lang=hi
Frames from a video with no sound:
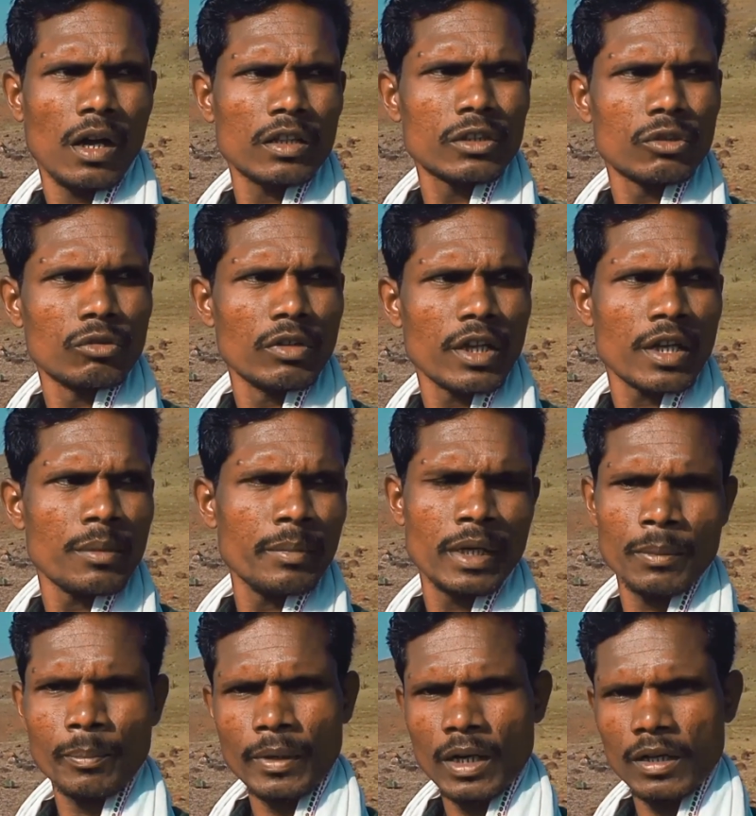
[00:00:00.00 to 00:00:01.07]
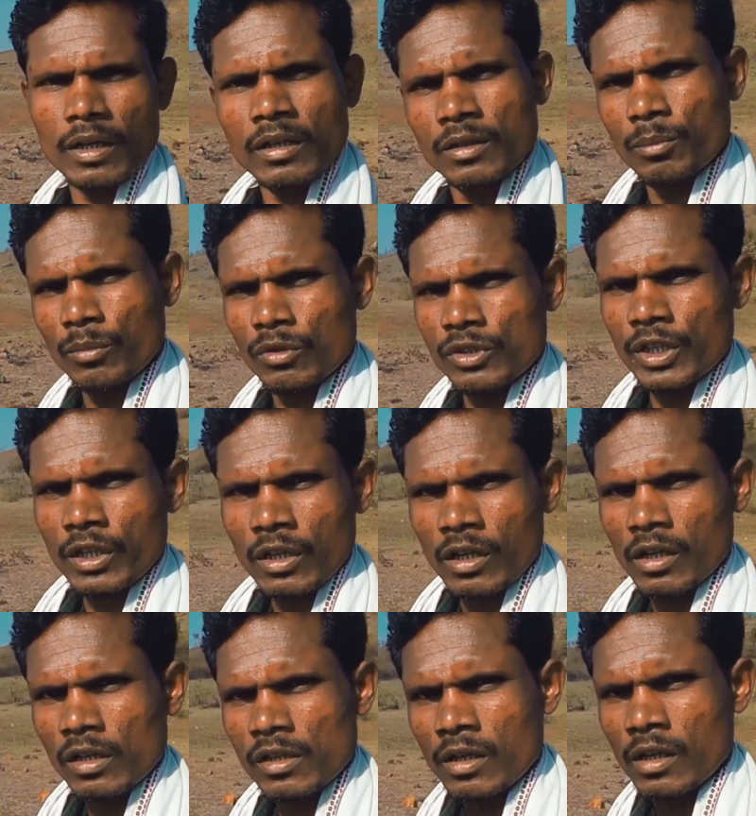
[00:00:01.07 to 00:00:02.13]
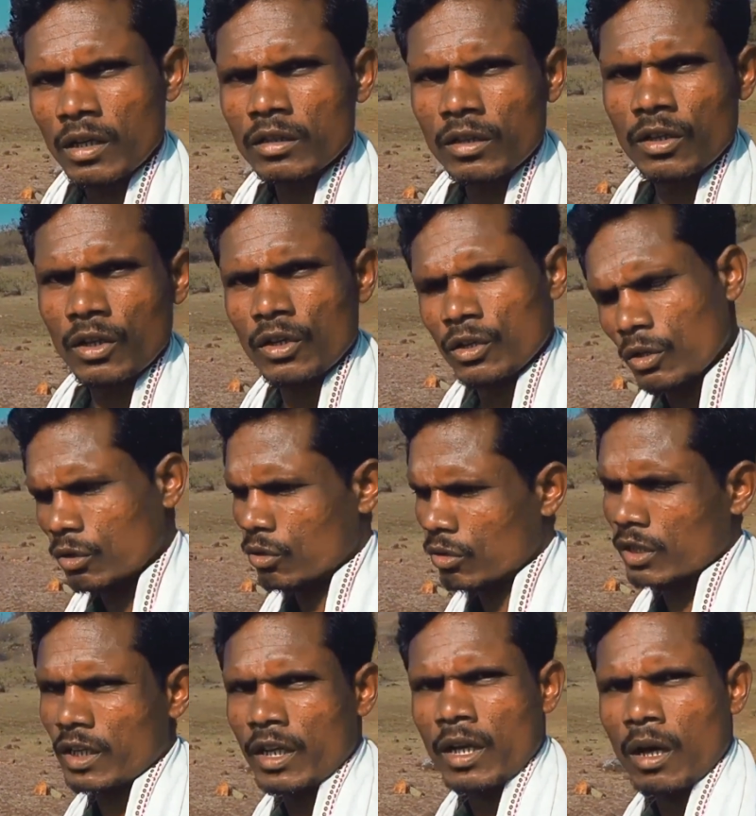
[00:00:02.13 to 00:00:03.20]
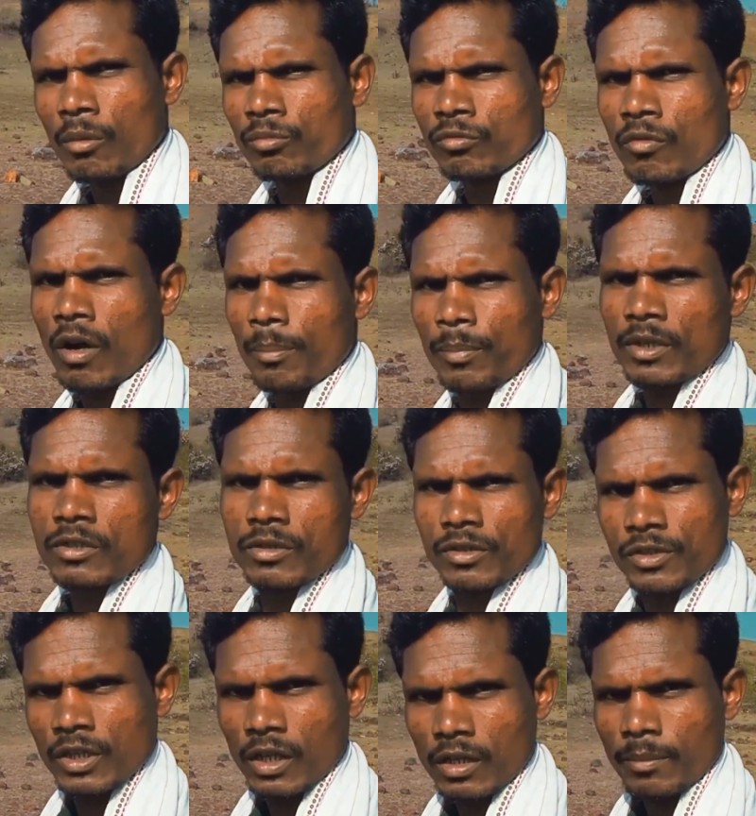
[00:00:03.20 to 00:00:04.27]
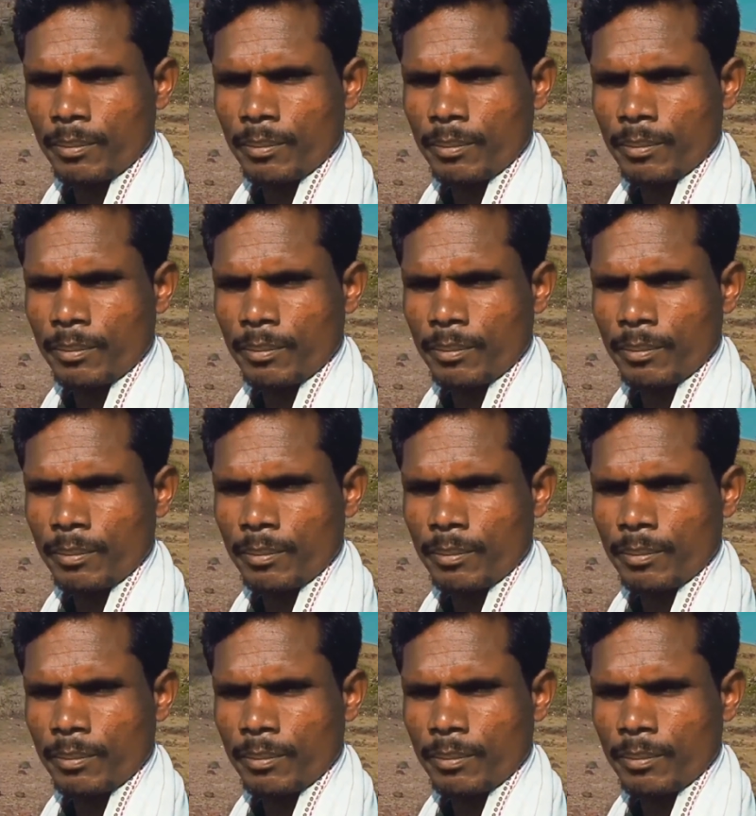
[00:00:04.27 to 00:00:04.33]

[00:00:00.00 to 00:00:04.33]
आज तो नहीं मिल पाया मुझे खाली हाथ लौट के अब वापस जाना